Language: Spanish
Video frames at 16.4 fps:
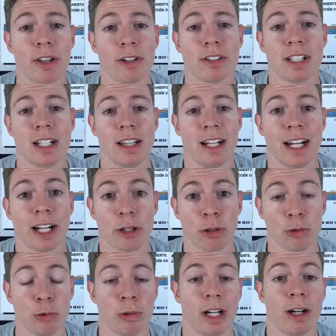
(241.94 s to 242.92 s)
cuadro es el de la
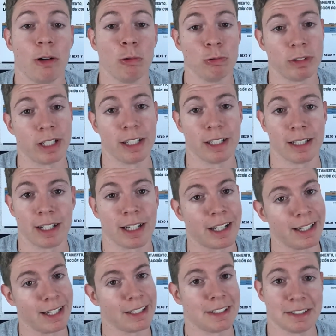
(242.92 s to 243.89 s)
rotura uterina,
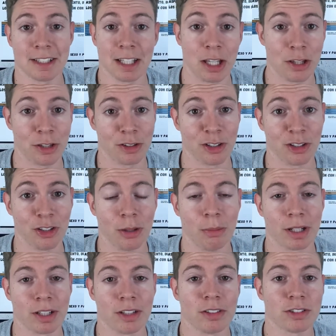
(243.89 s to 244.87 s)
que ya te está diciendo el
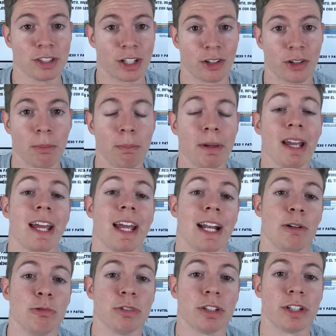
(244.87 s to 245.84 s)
nombre, ¿no? Se rompe
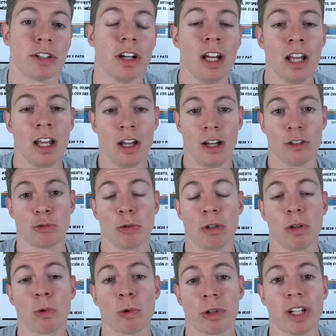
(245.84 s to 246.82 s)
el útero.
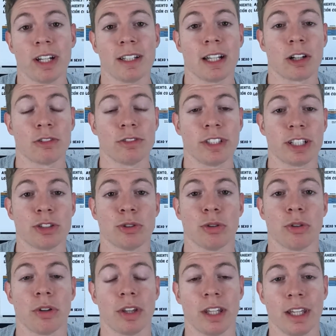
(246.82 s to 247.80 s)
Suele ocurrir en el
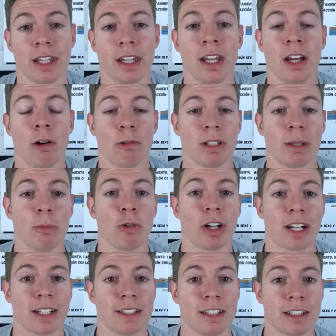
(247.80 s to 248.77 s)
contexto de una
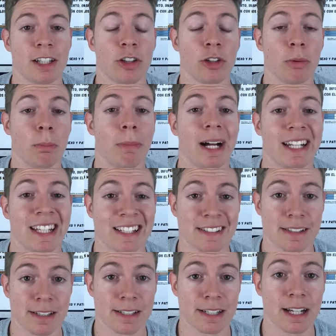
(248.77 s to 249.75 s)
mujer que ha tenido
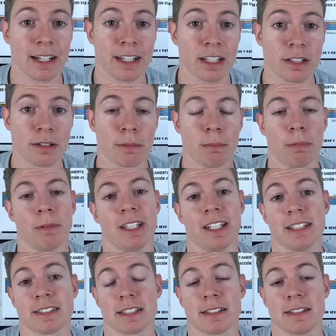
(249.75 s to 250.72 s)
varias cesáreas
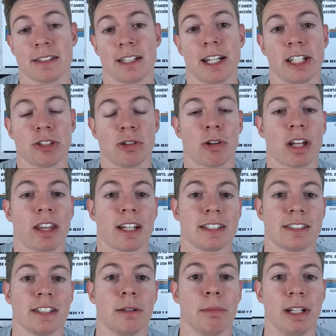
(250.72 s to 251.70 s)
y estas cesáreas lo que
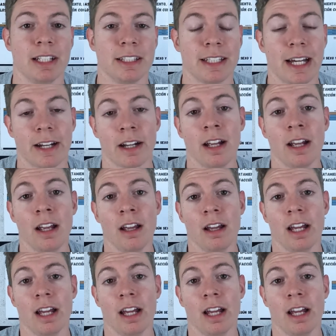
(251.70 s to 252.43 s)
hacen es debilitar